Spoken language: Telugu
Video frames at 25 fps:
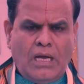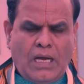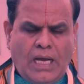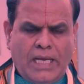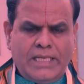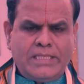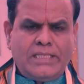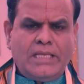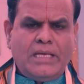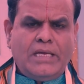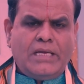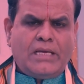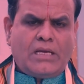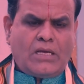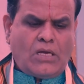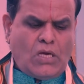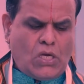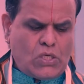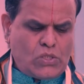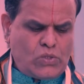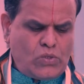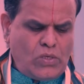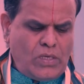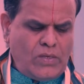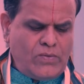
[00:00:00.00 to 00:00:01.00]
అయితే
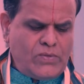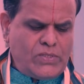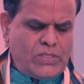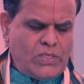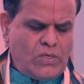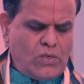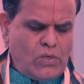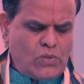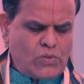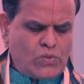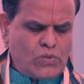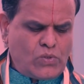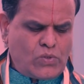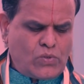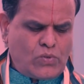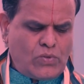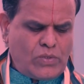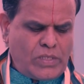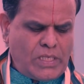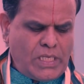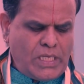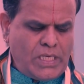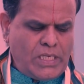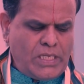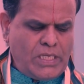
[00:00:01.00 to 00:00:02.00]
ఖర్చుల విషయంలో
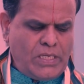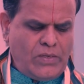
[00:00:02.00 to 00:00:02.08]
చూసుకుంటే